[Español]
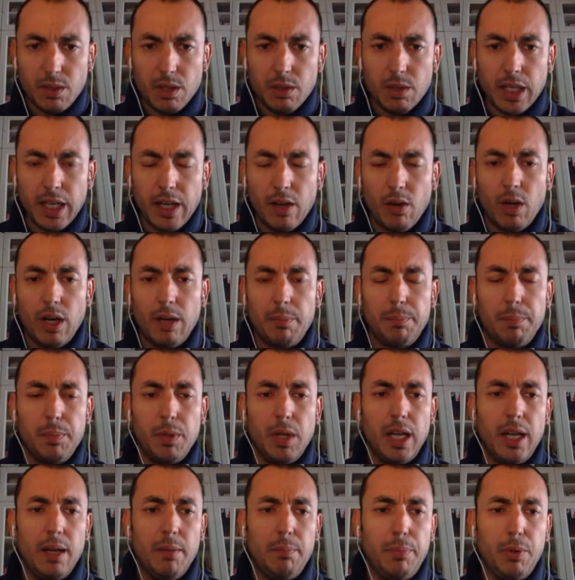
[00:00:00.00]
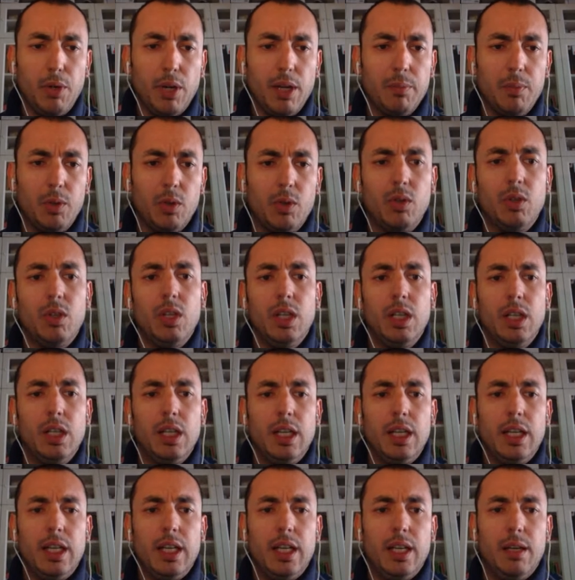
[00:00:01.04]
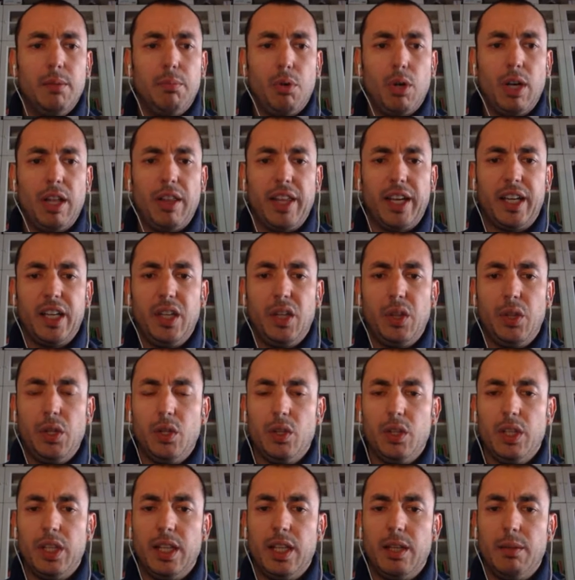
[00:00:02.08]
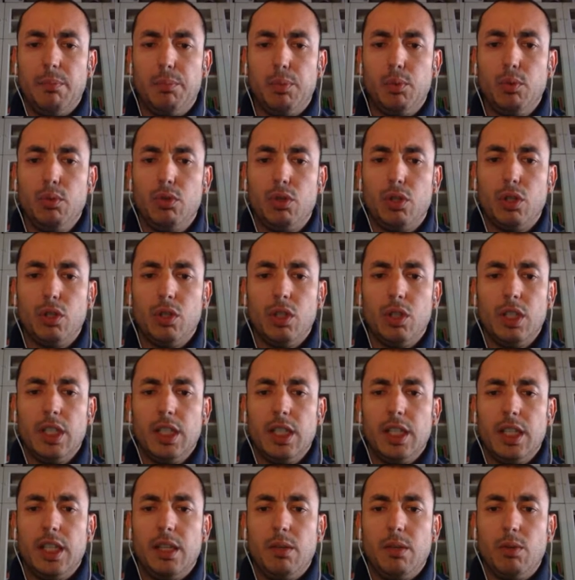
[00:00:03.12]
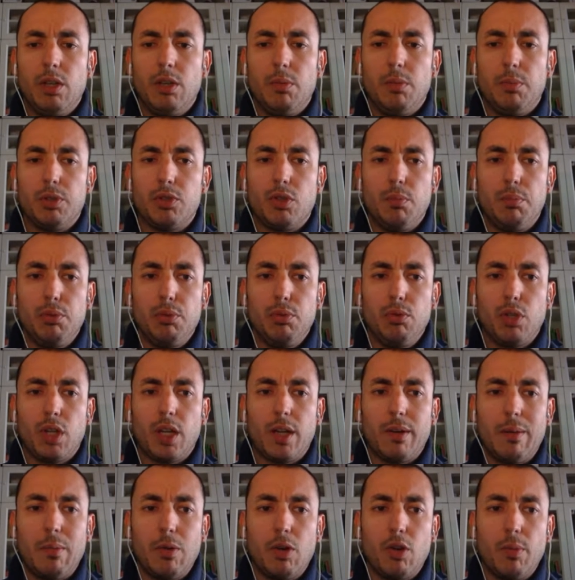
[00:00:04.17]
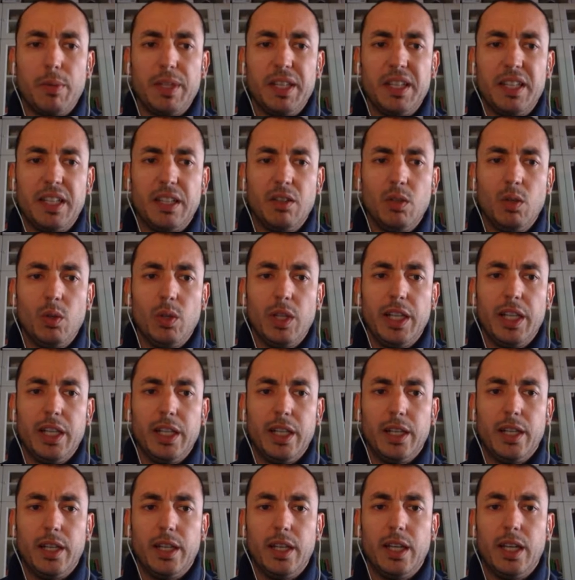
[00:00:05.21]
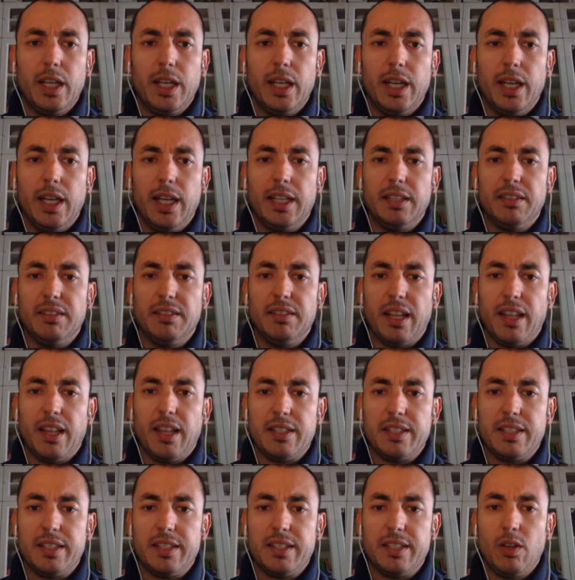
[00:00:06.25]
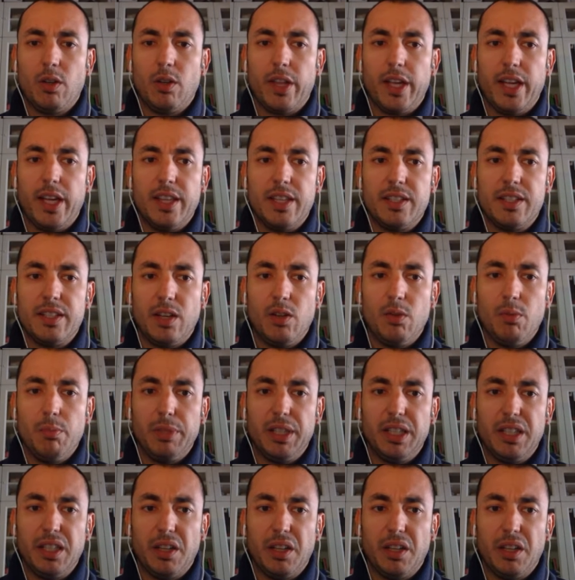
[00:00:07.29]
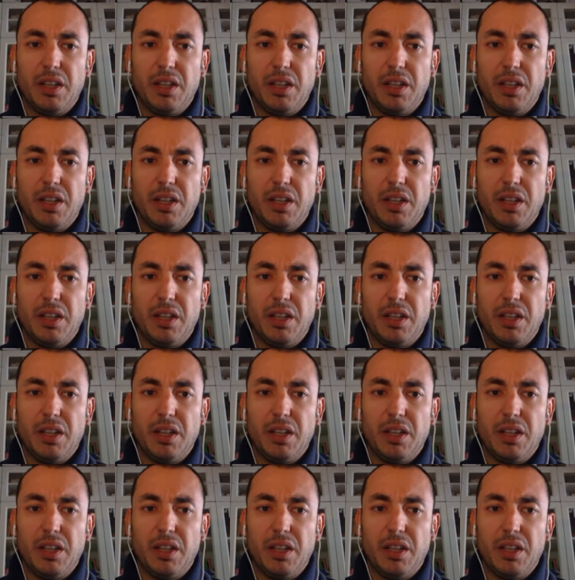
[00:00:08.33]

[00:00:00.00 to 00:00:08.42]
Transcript: que os las ponemos eh, por la descripción del punto. Y bueno, pues son puntos que vamos comentando en, la entrada, así que no dejéis de echarle un vistazo.